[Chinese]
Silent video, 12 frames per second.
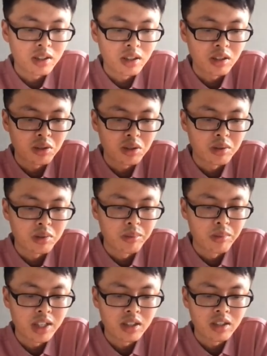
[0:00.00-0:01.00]
也就是
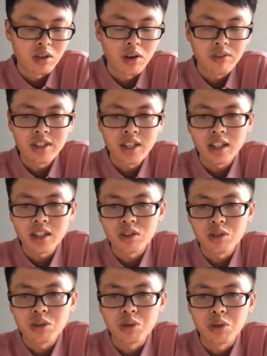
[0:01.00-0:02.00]
message offset
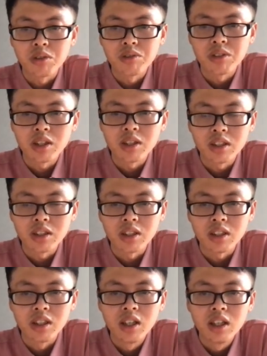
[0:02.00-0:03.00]
去同步到这个